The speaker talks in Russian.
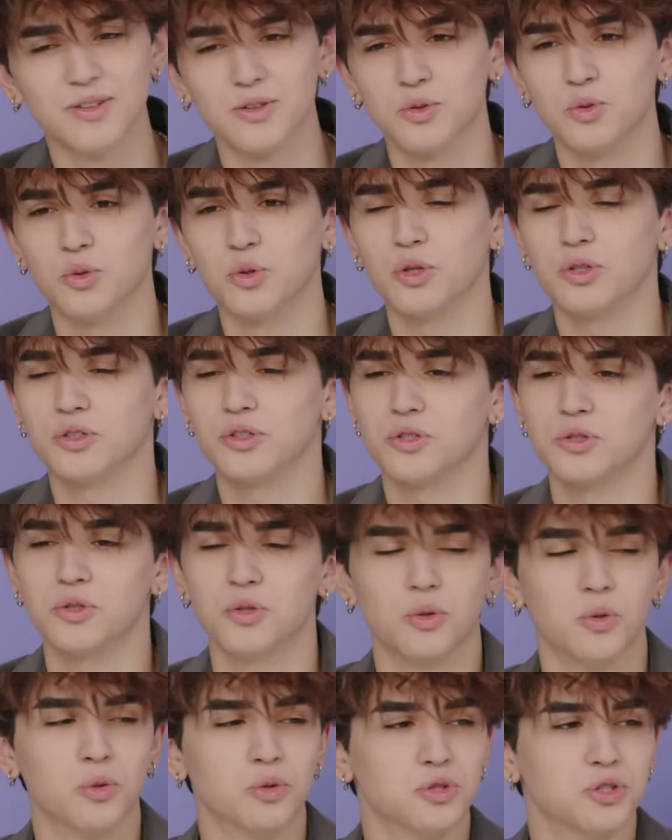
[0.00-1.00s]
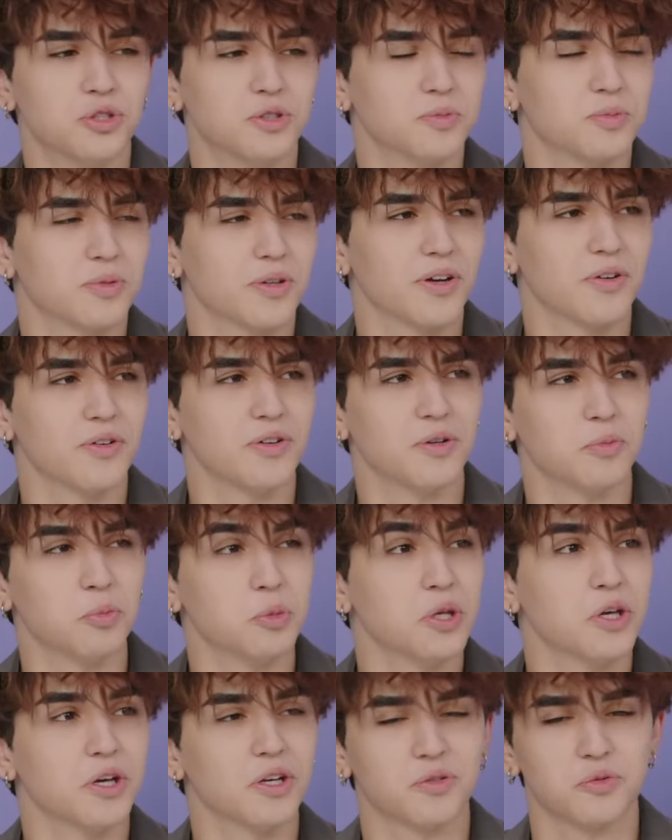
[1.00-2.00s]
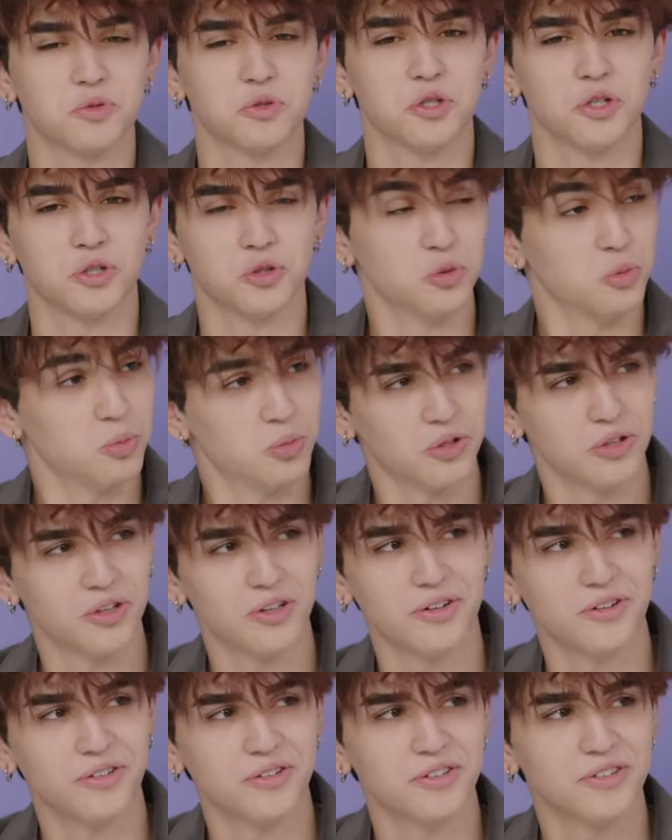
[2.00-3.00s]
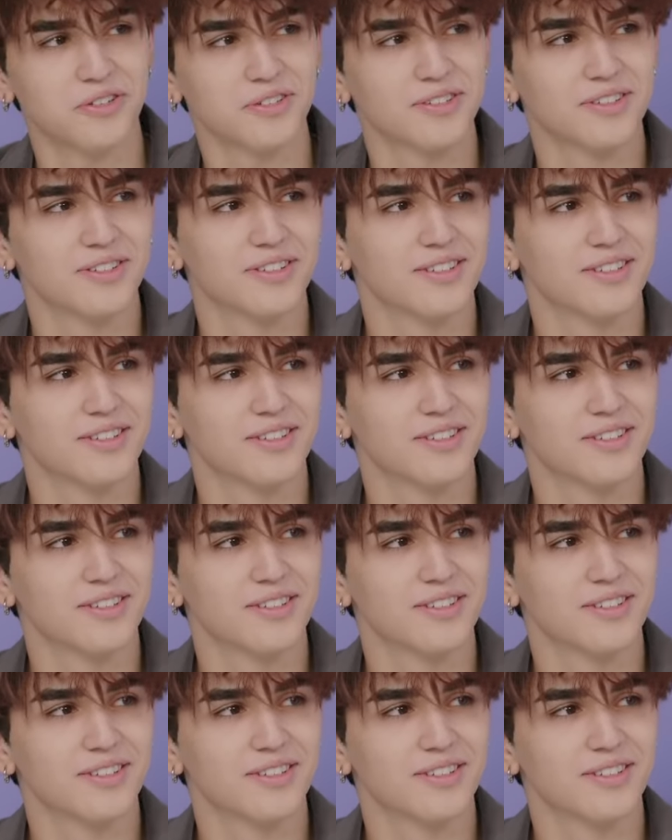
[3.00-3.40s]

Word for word: Ну, это не очень правильно мне отвечать, добрый я или нет. Ну,